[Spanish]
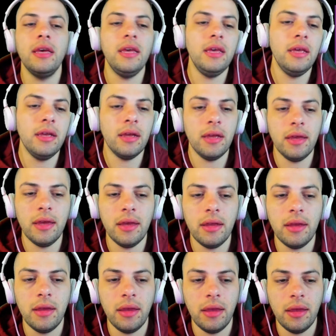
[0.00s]
y,
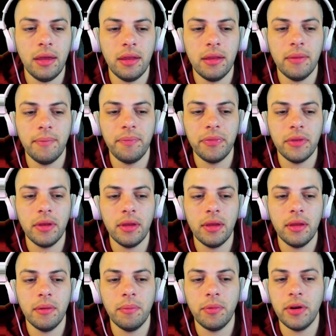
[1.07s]
eh,
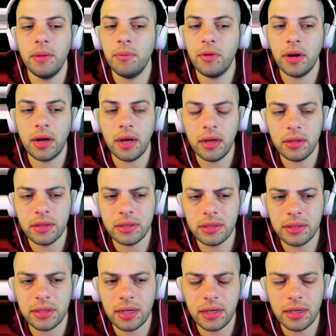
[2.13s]
eh, por ejemplo, acá
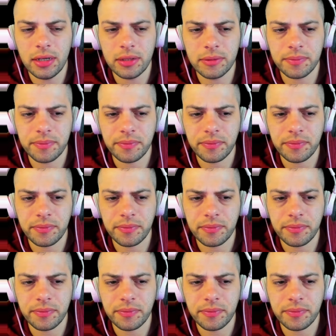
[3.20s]
necesitarías